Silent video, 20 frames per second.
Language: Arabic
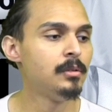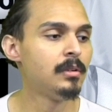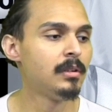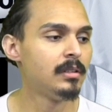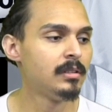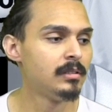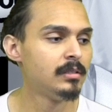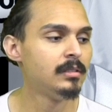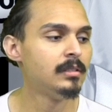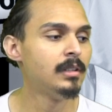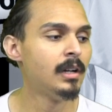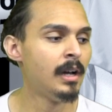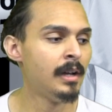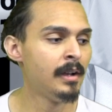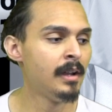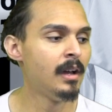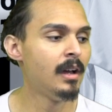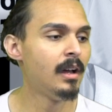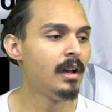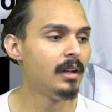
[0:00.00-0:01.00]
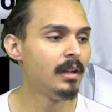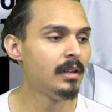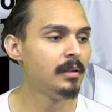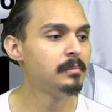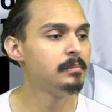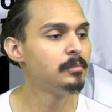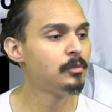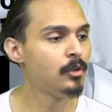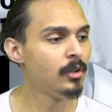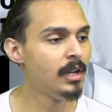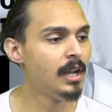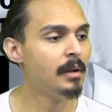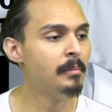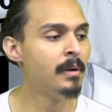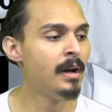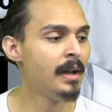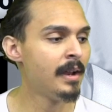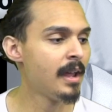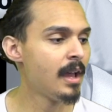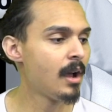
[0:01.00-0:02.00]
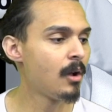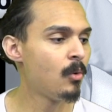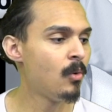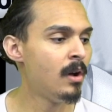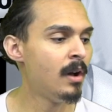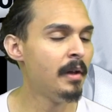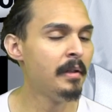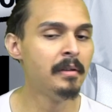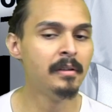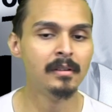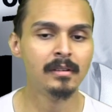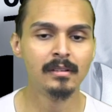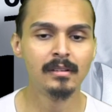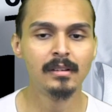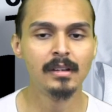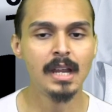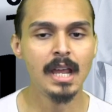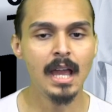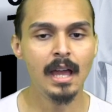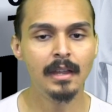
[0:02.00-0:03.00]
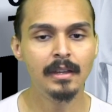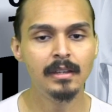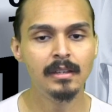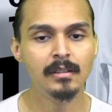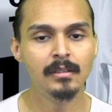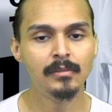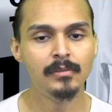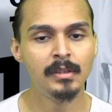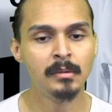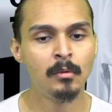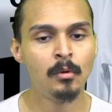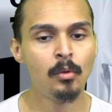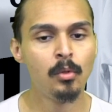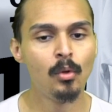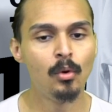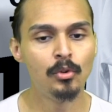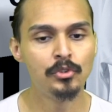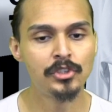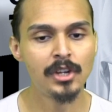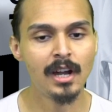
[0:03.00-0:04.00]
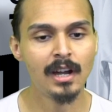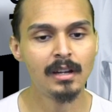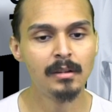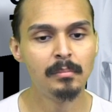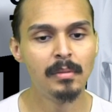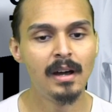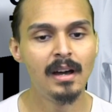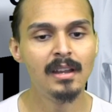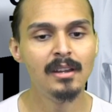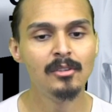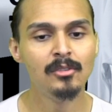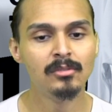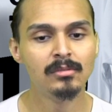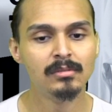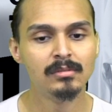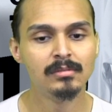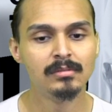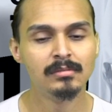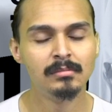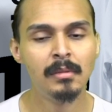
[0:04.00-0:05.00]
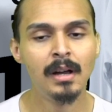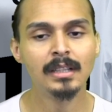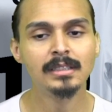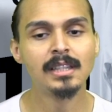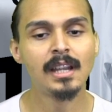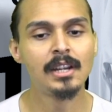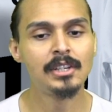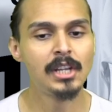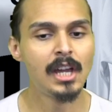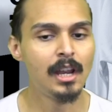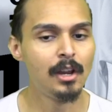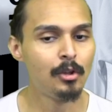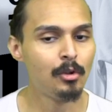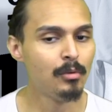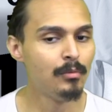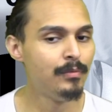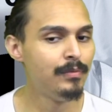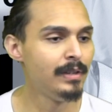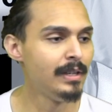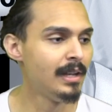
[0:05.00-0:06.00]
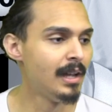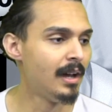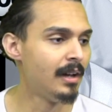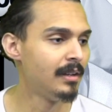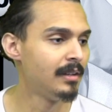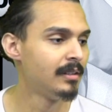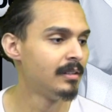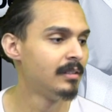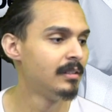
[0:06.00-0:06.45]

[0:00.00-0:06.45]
I need more بكل امانه يا اخوان يعني في موضوع شاغل بالي ما اقدر اشارككم فيه الان.